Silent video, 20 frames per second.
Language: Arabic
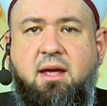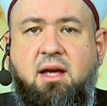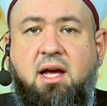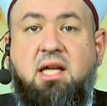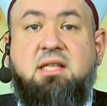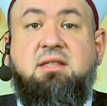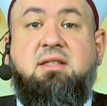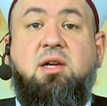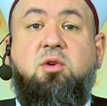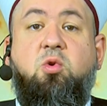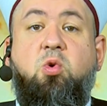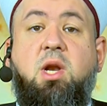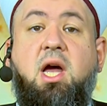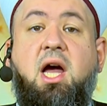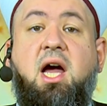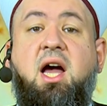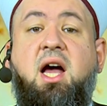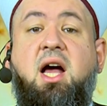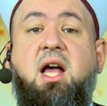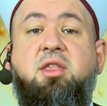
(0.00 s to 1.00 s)
أن تكون
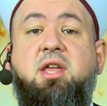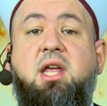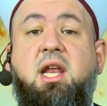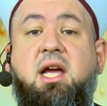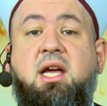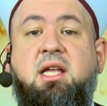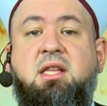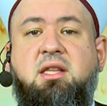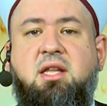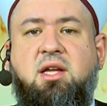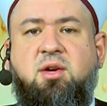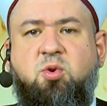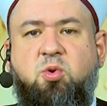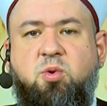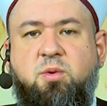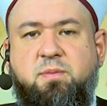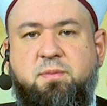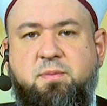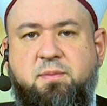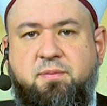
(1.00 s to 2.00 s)
حاضره عنده
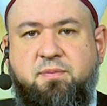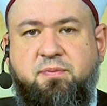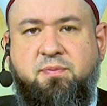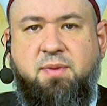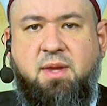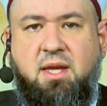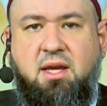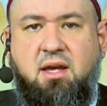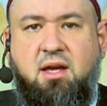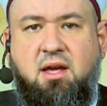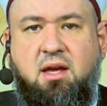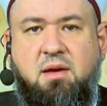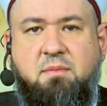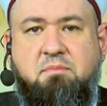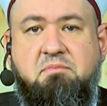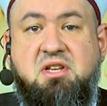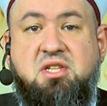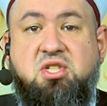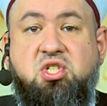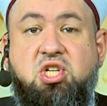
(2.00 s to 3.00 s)

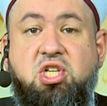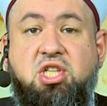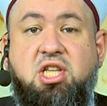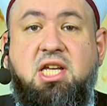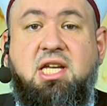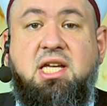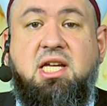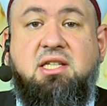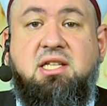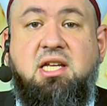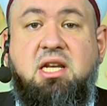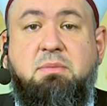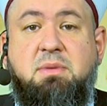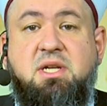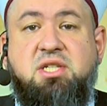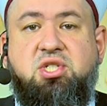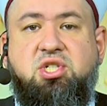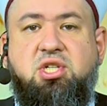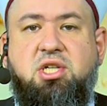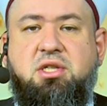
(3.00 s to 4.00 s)
مسجدية
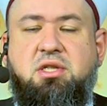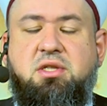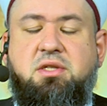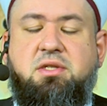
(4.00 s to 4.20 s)
المسجد